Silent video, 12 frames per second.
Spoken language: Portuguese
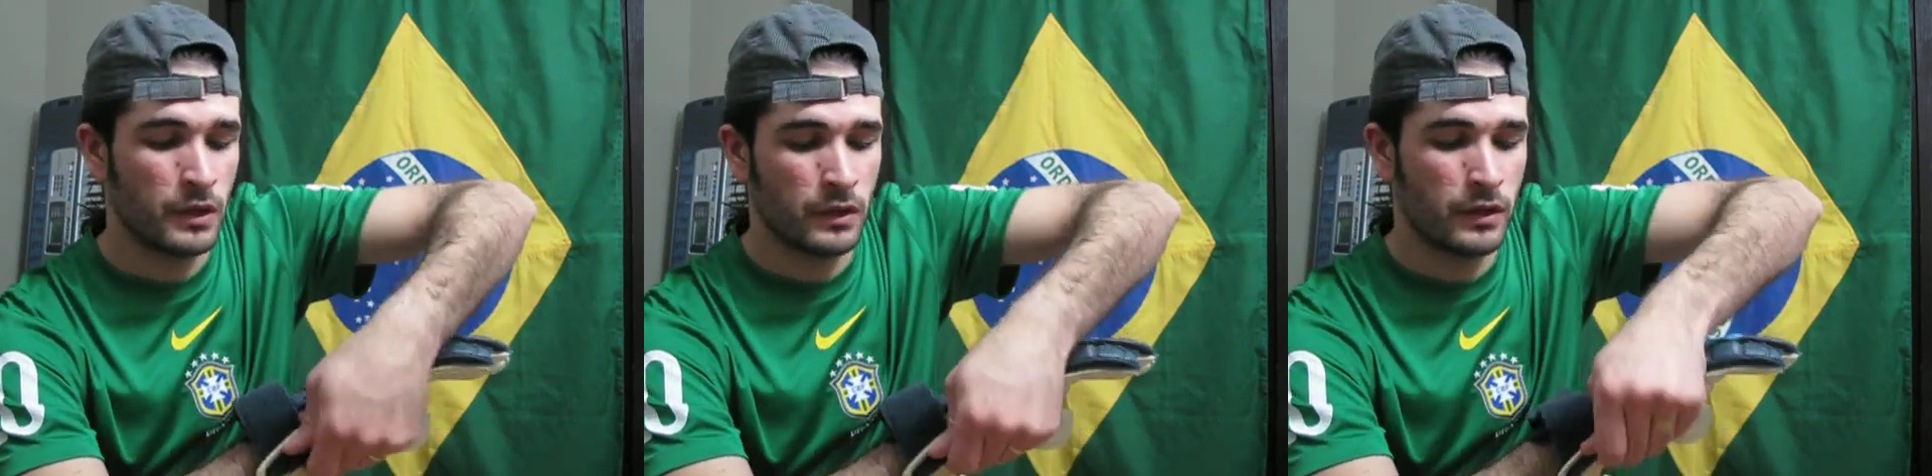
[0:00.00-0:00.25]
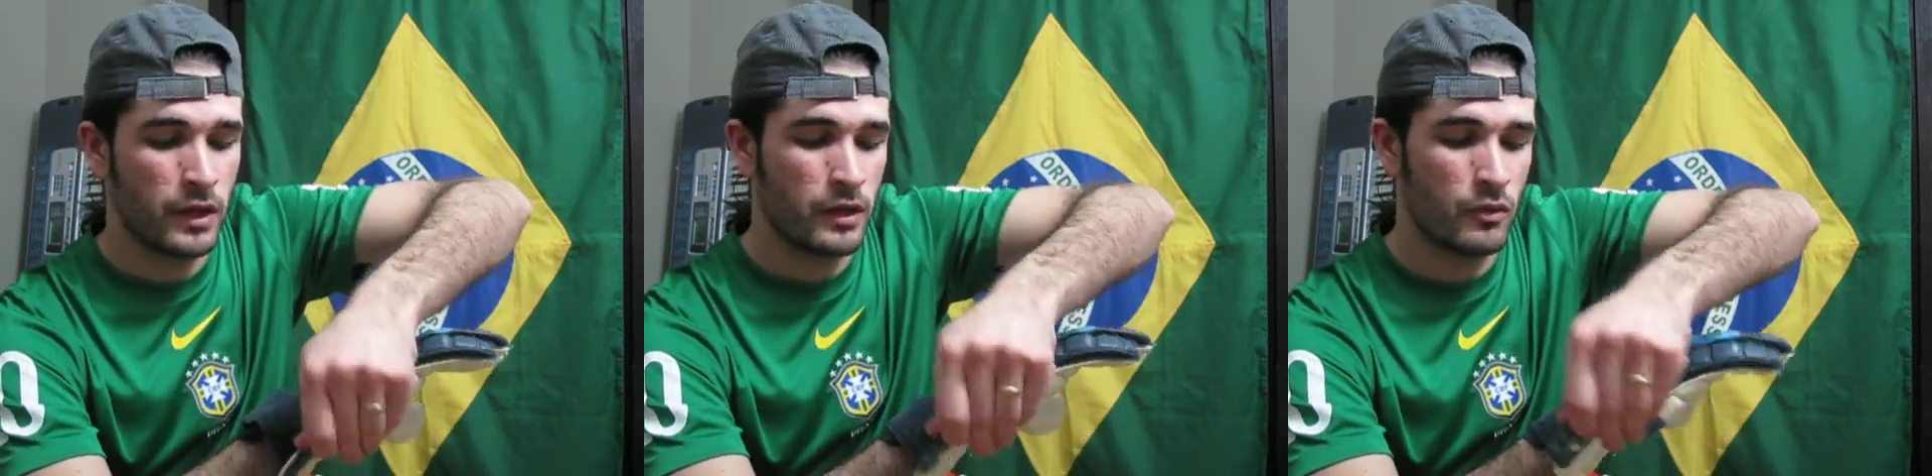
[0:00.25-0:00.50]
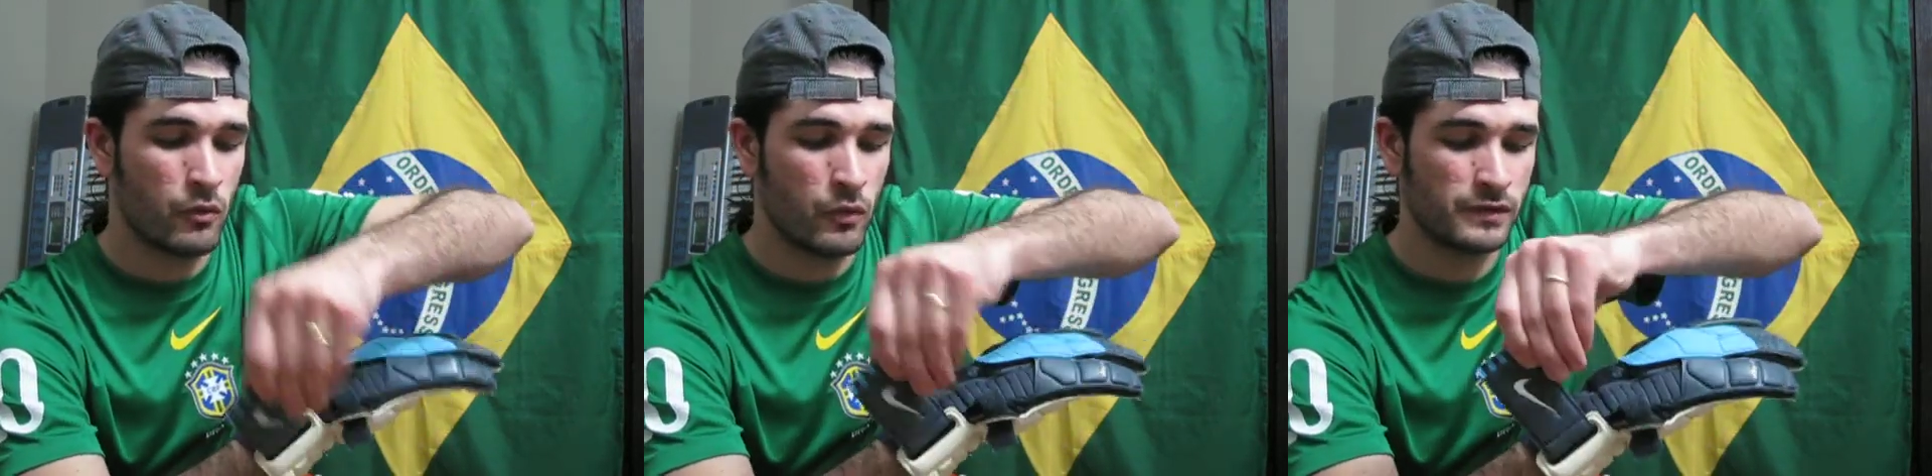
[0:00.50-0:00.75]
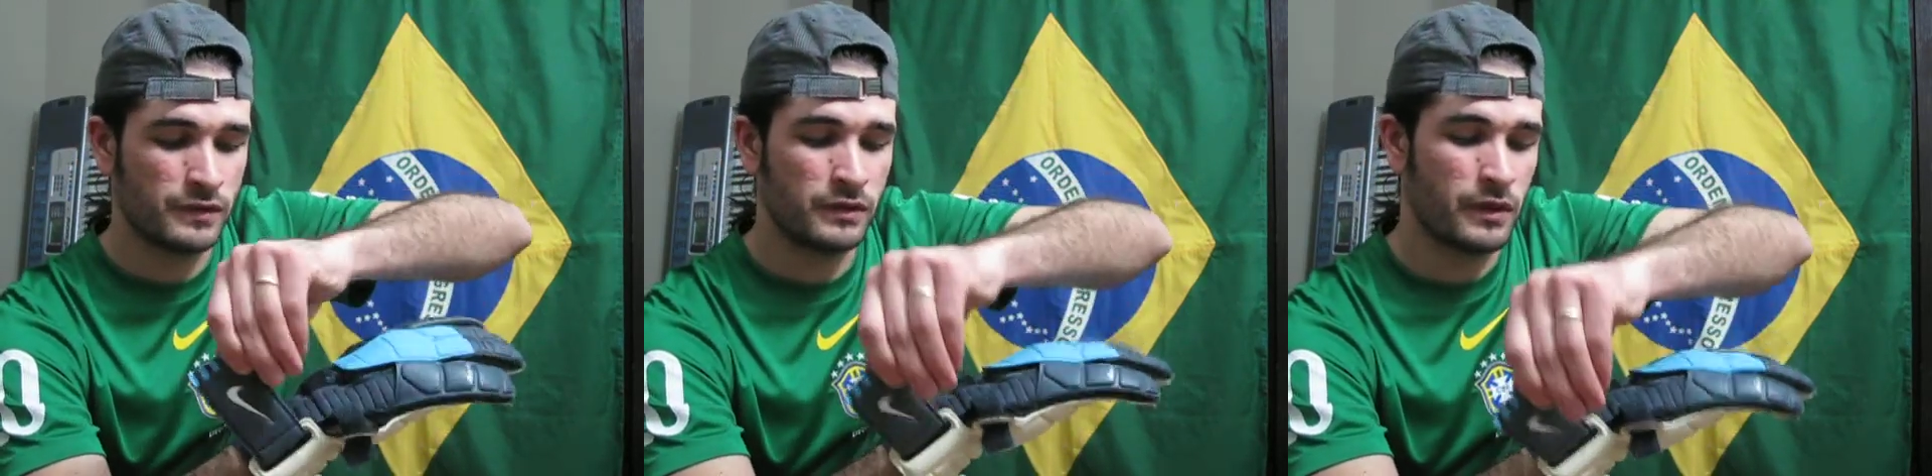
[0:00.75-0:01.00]
Tem uma
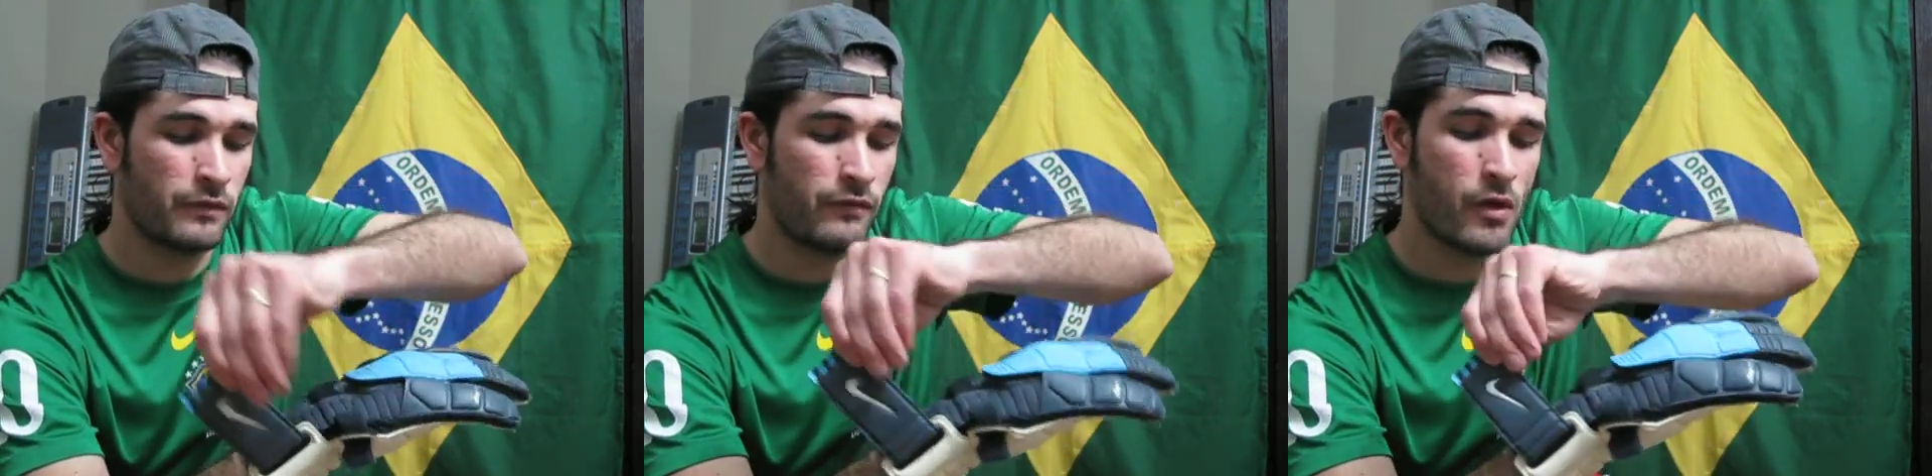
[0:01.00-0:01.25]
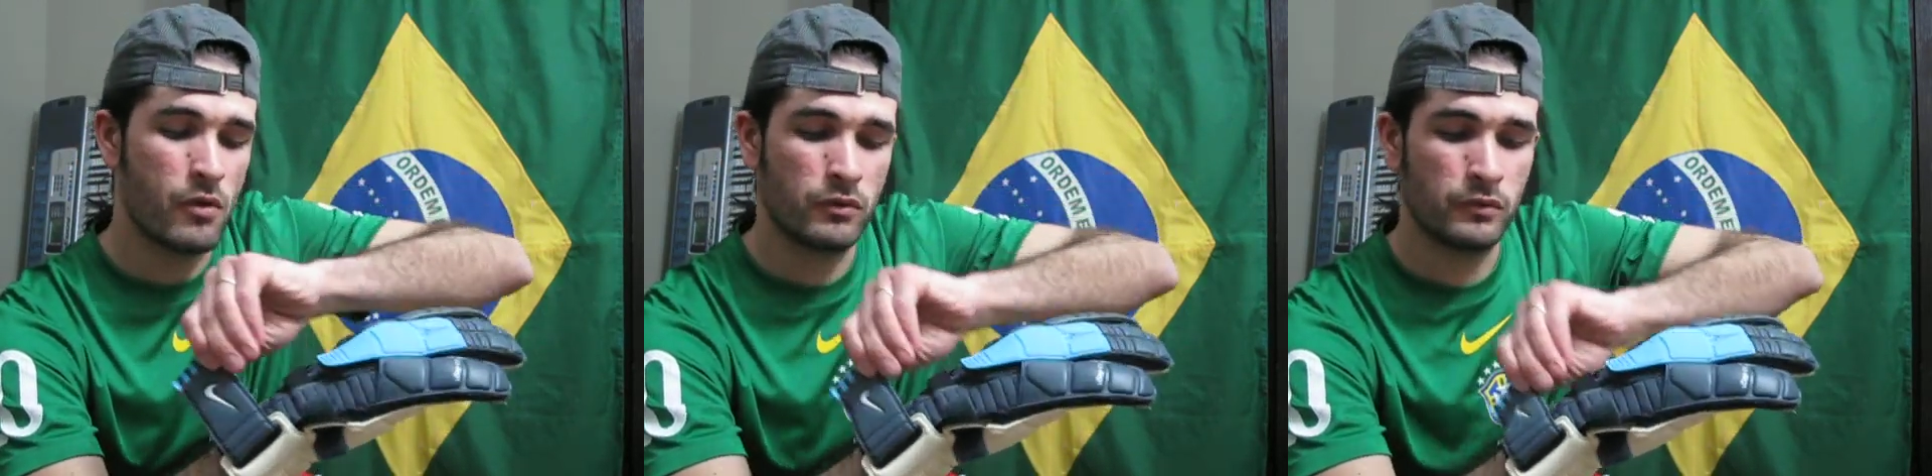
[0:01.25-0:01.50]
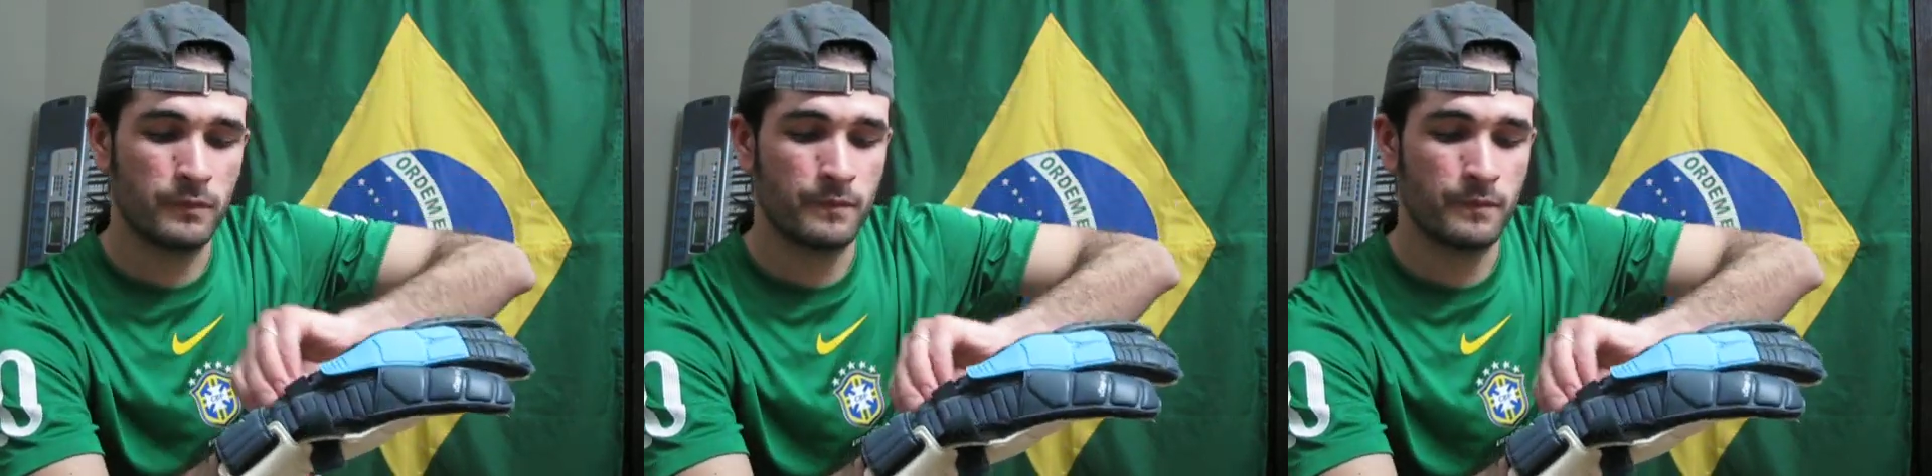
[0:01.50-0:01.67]
cinta em velcro,